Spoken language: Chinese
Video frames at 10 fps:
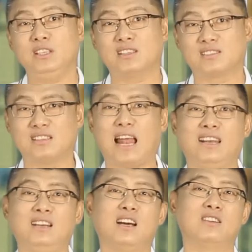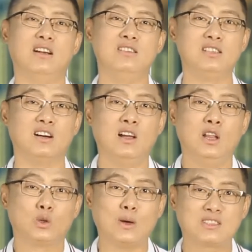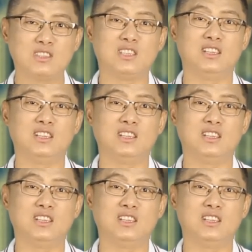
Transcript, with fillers: 你想，斯大林这个人性，对自